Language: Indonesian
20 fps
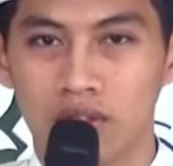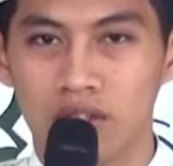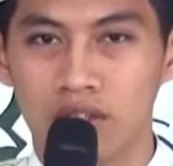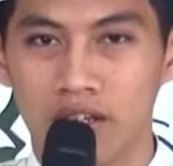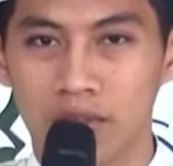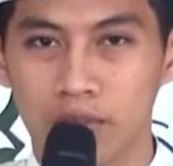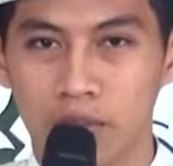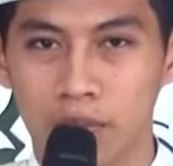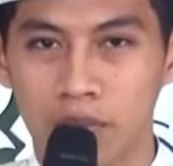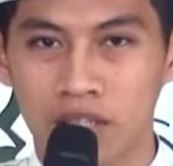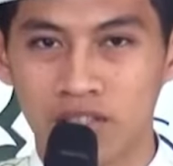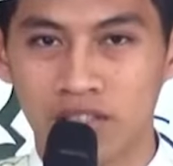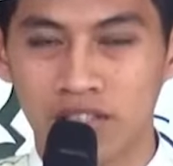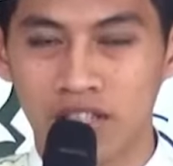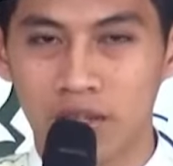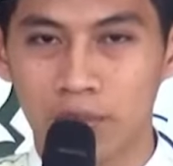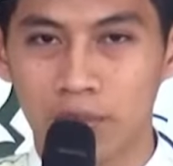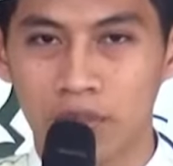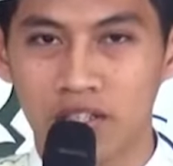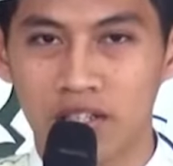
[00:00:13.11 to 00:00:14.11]
Dengan Bapak
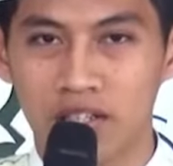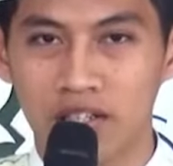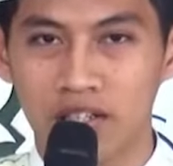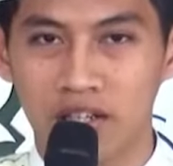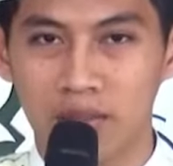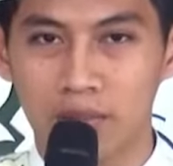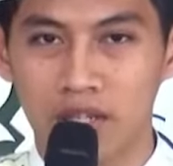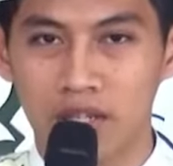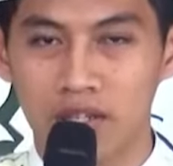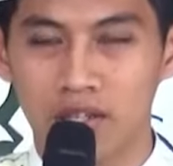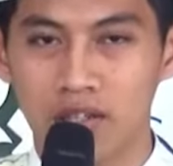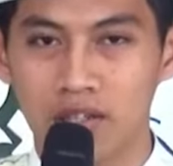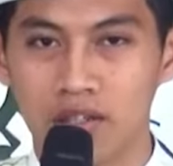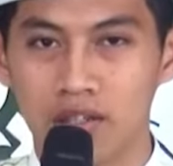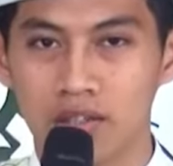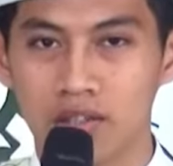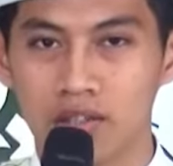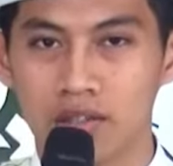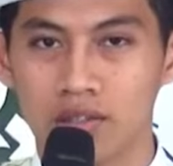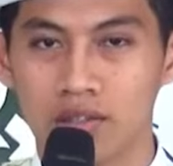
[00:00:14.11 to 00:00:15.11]
siapa dan dari
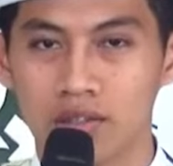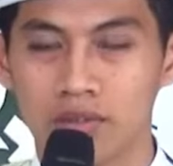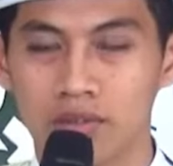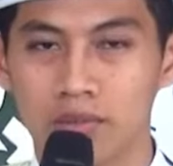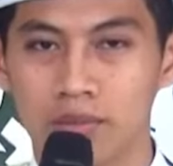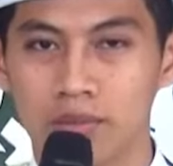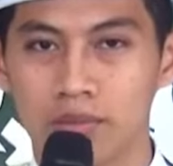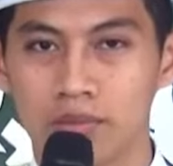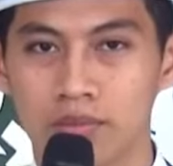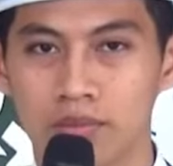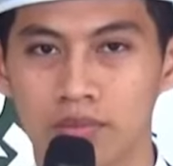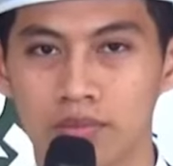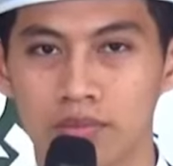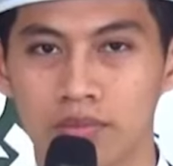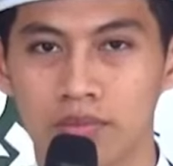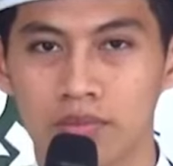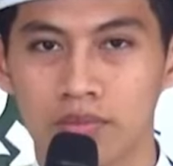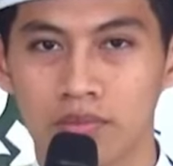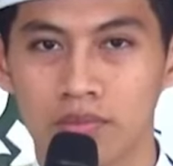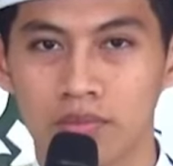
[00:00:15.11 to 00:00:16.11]
mana?
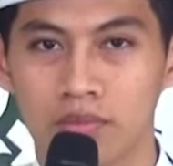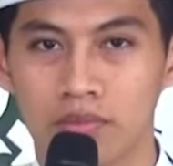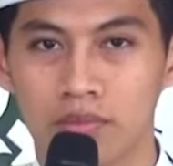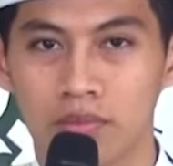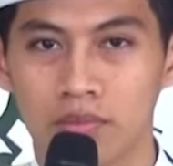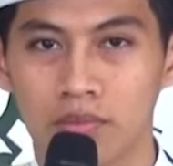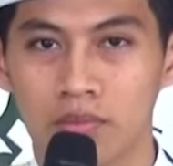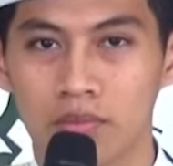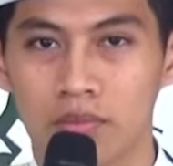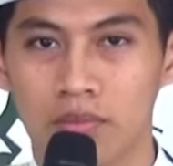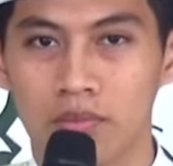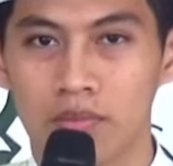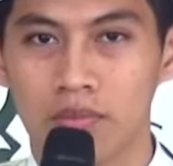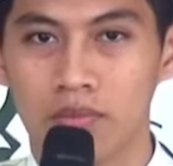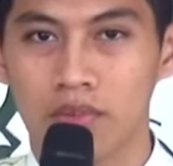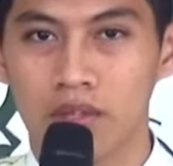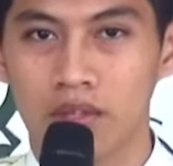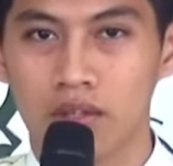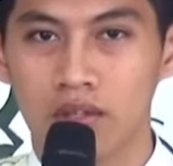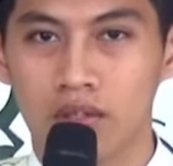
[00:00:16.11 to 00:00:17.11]
Hamba Allah
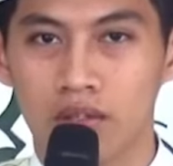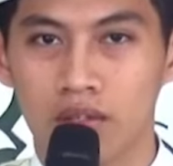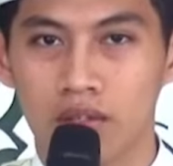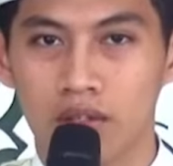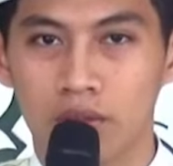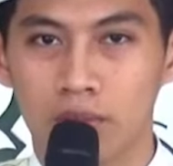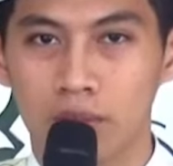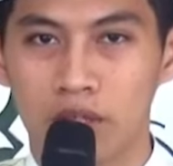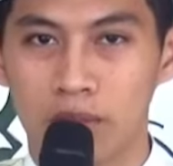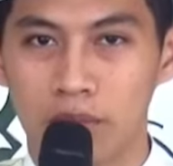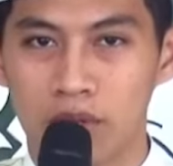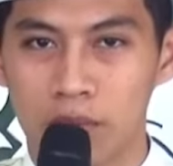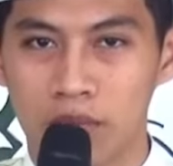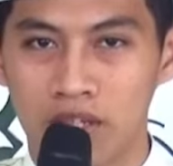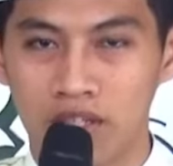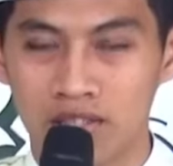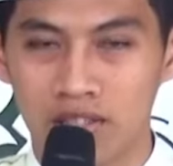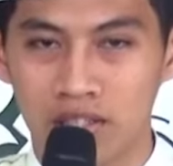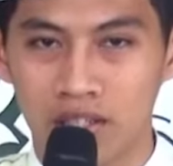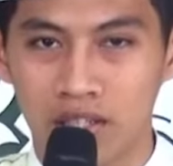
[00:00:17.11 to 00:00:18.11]
Indramayu. Baik
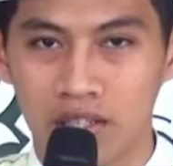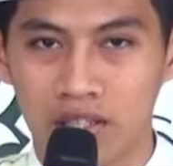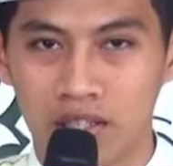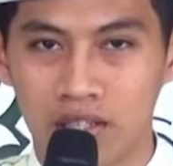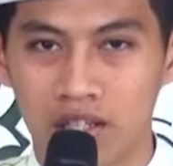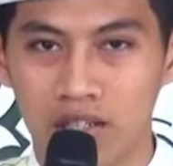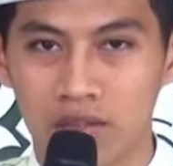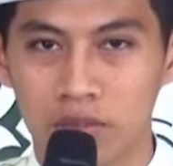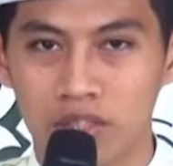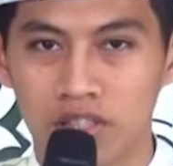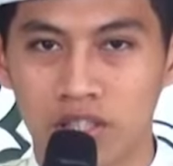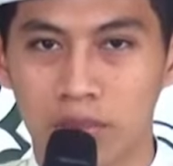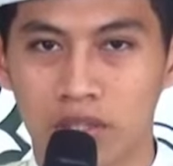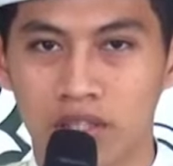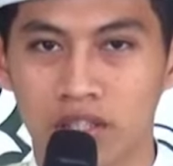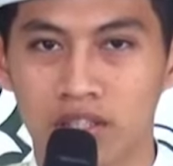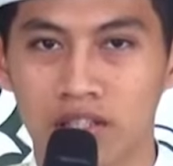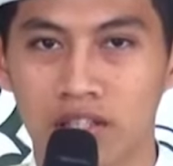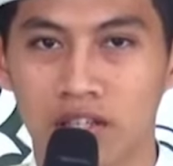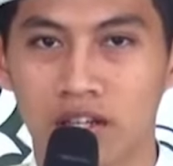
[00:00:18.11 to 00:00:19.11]
Bapak, silahkan bisa
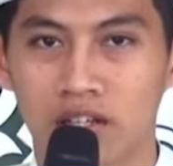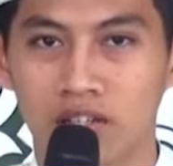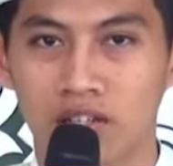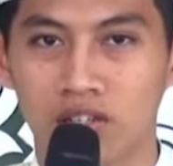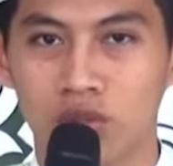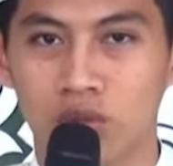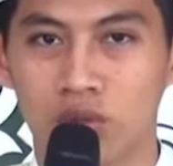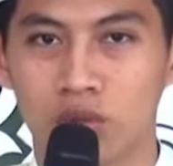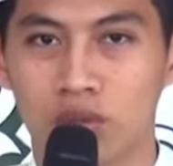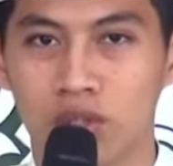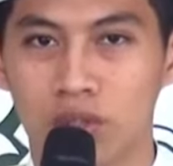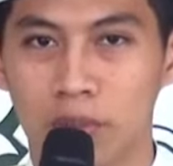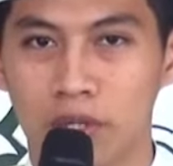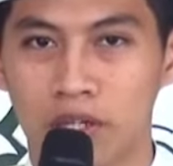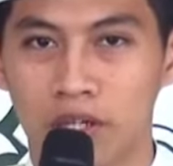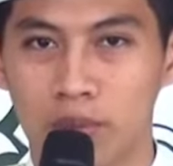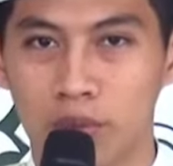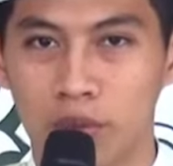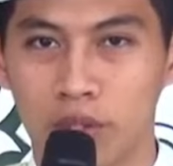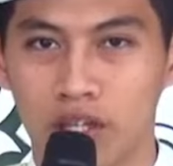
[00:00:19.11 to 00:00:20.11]
bertanya langsung
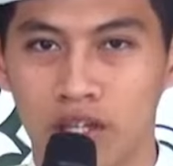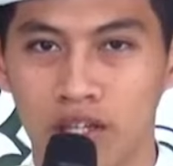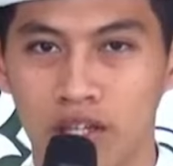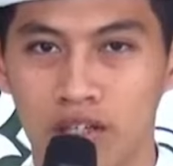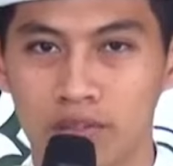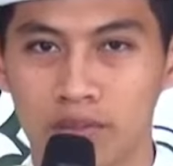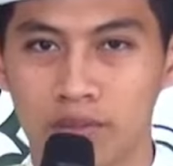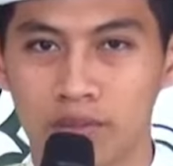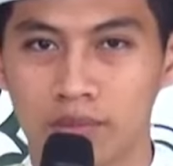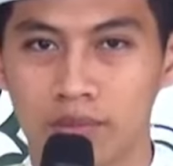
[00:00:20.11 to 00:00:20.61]
kepada Buya.